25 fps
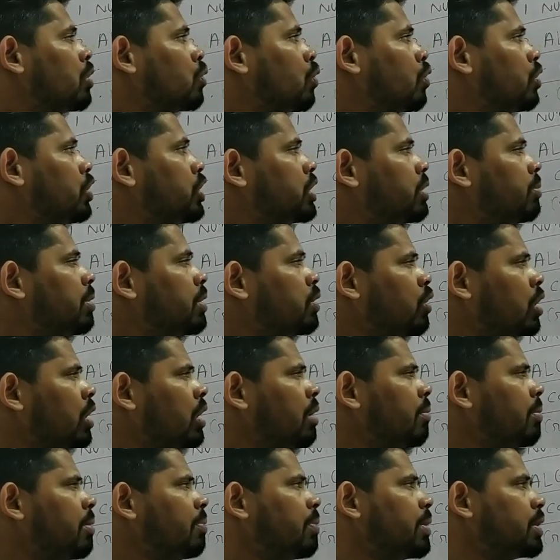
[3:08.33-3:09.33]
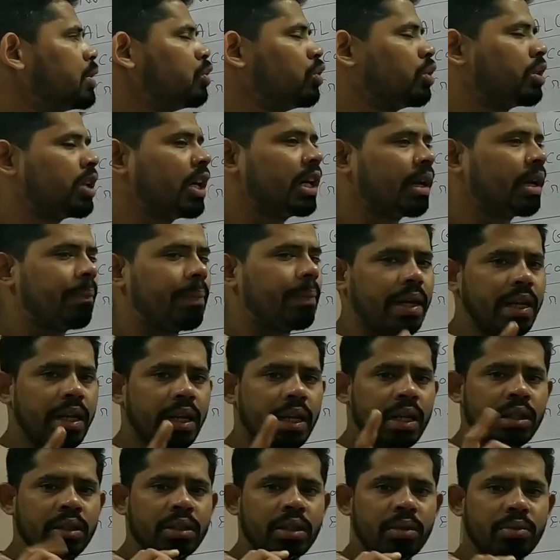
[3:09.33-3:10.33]
तो इसमें जो है हमें बच्चों क्या क्या
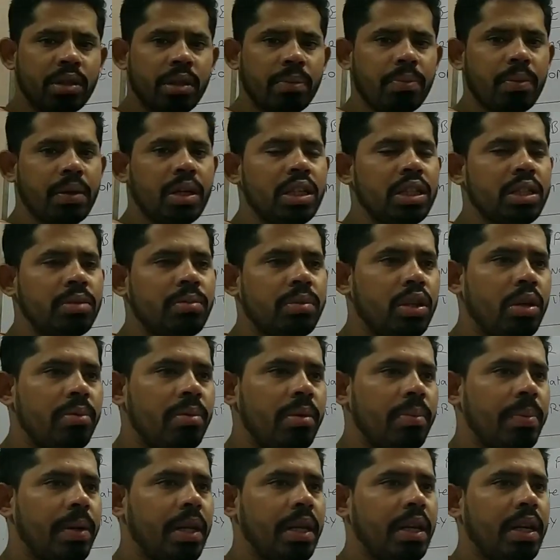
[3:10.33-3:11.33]
पढ़ना है सबसे पहले इसमें तो हमें